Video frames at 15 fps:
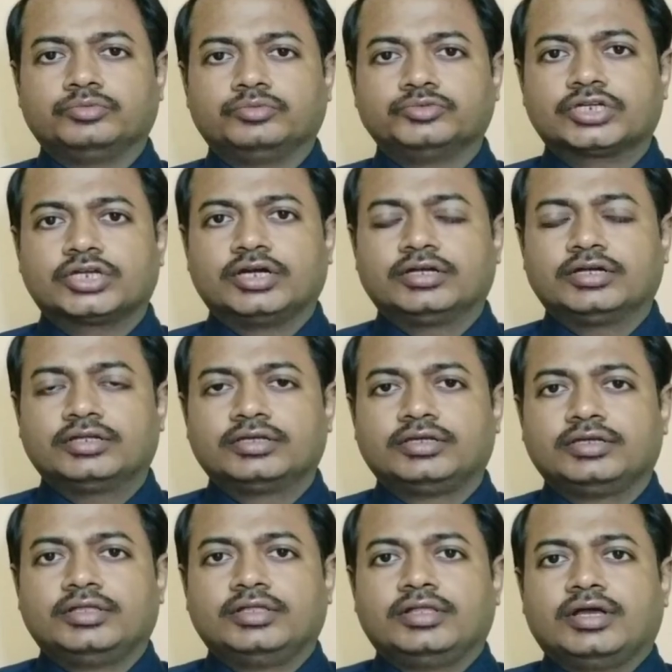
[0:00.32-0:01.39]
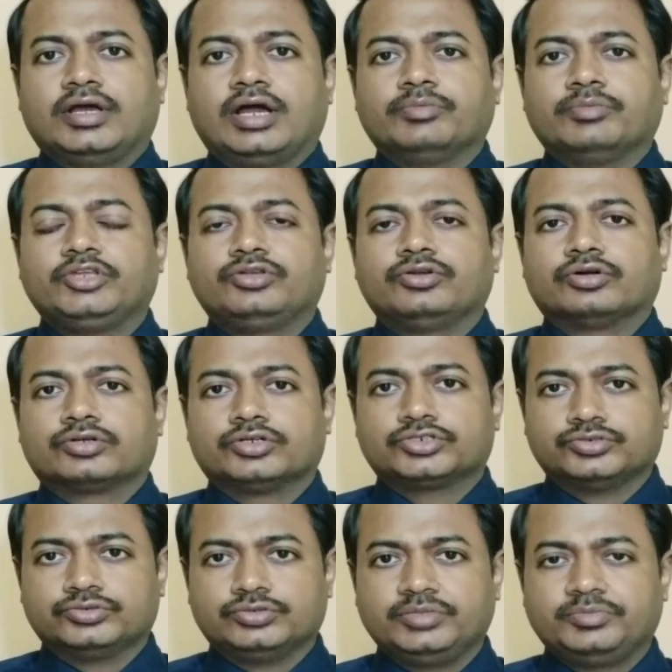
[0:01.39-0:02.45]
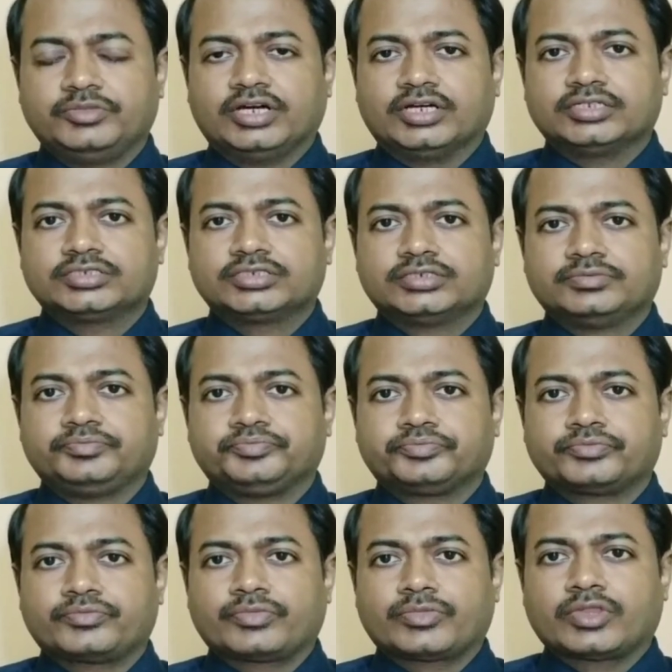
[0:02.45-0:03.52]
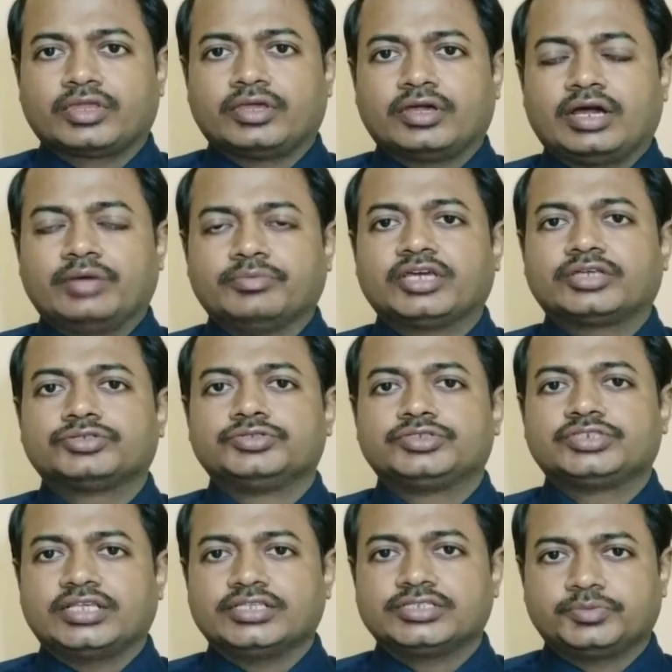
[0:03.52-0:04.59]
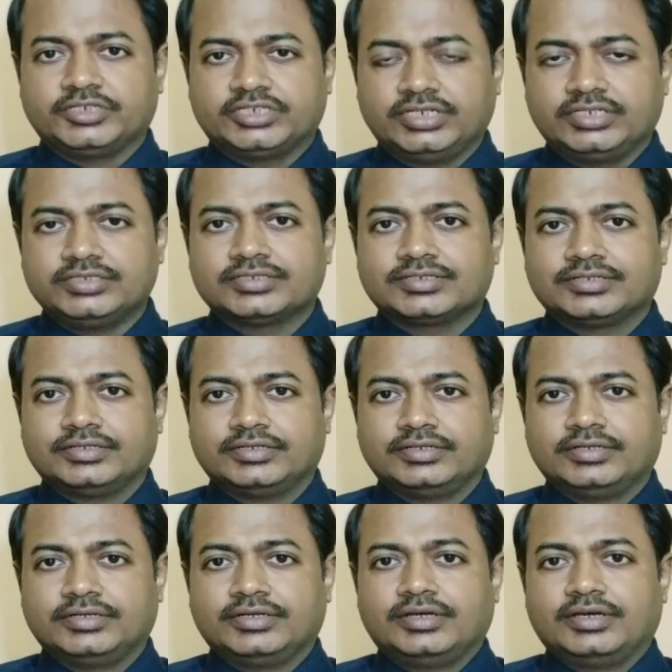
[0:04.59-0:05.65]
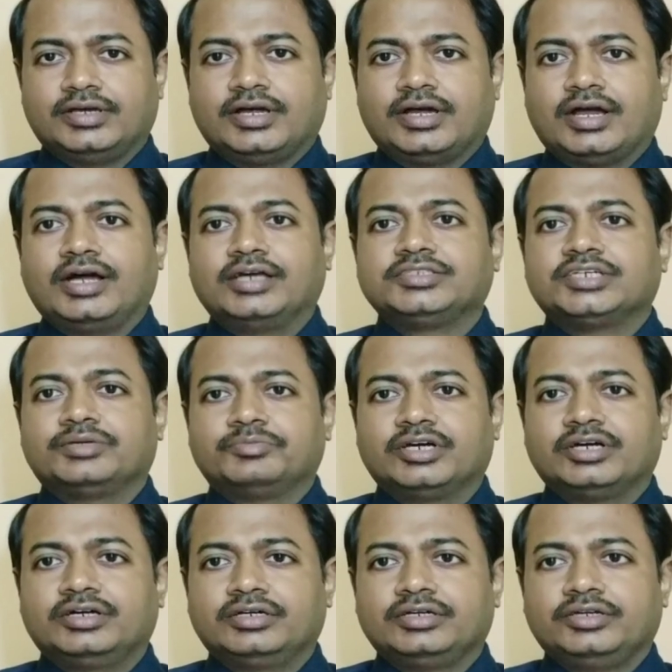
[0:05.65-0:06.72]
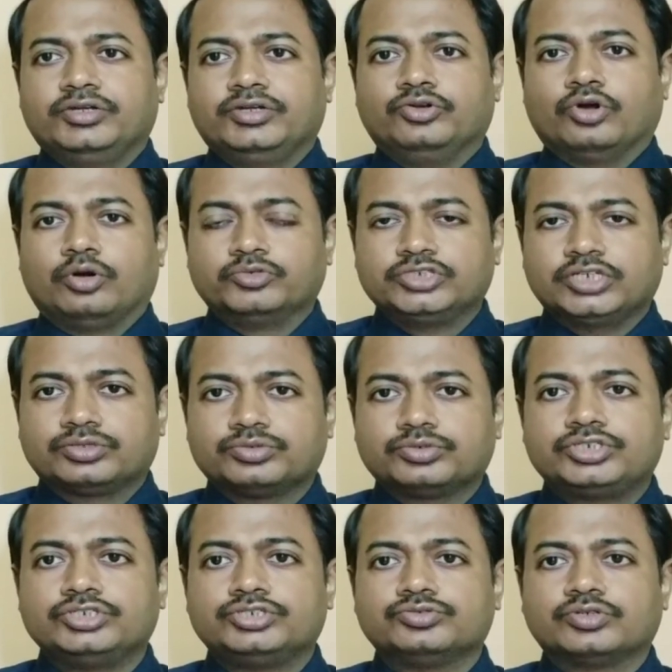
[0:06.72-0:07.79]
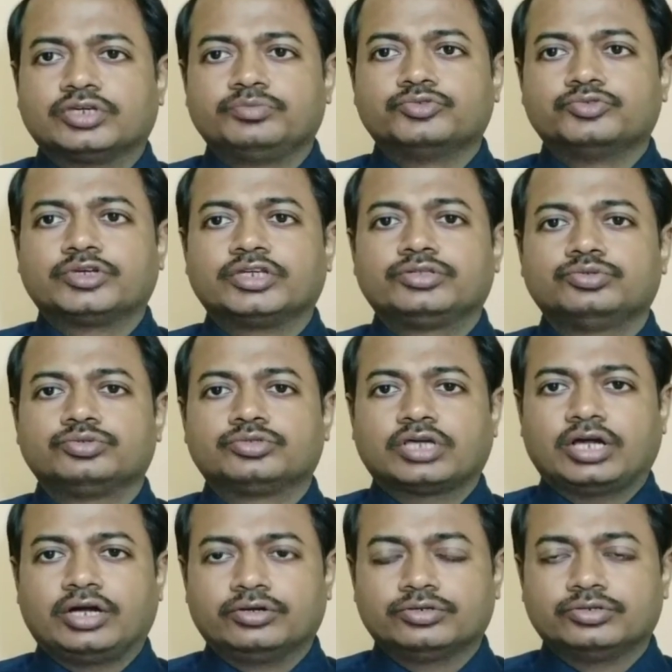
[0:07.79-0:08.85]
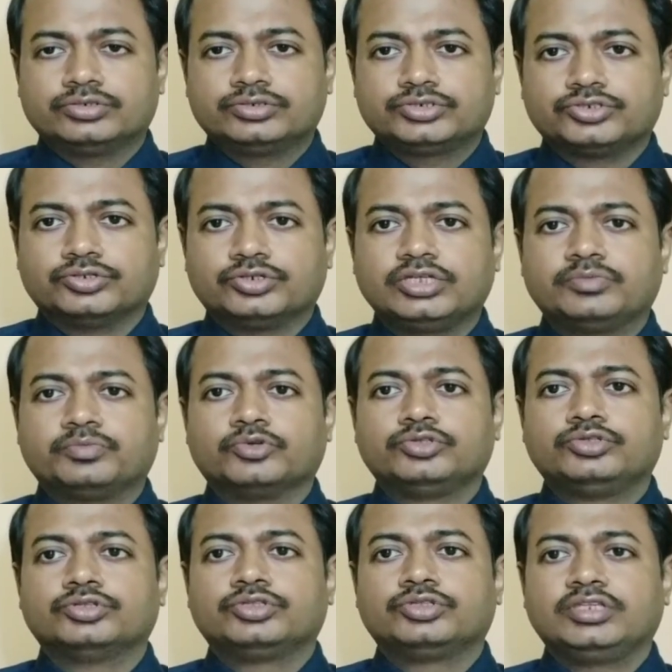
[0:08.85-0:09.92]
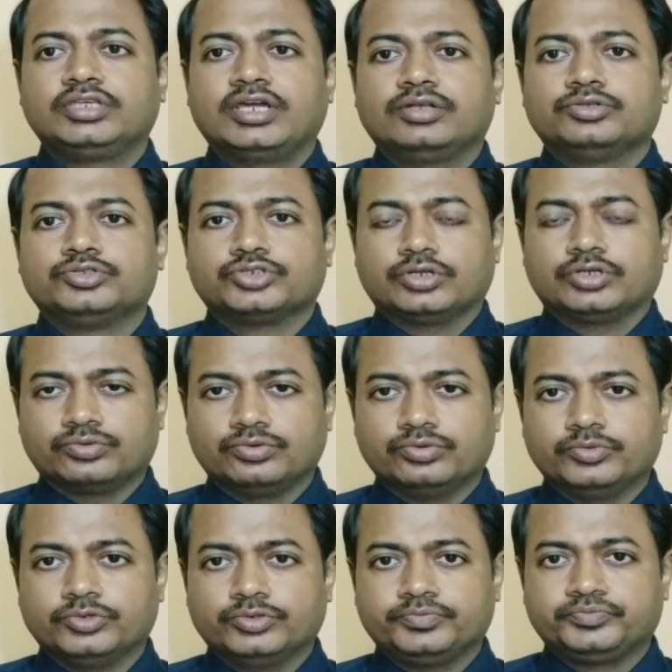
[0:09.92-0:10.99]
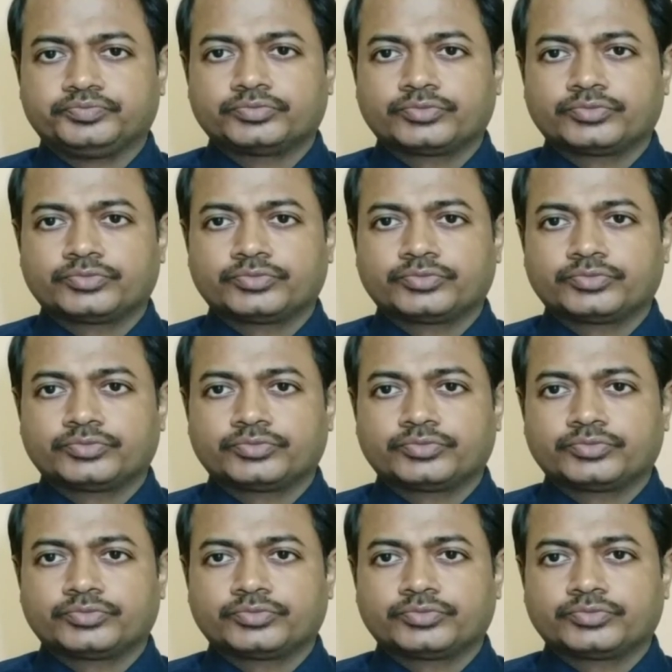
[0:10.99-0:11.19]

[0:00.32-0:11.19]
নমস্কার আমি ডক্টর সন্দীপ দাস আমি একজন চাইল্ড স্পেশালিস্ট আজ আমরা নবজাতক শিশুকে বুকের দুধ খাওয়ানোর সঠিক পদ্ধতি নিয়ে আলোচনা করব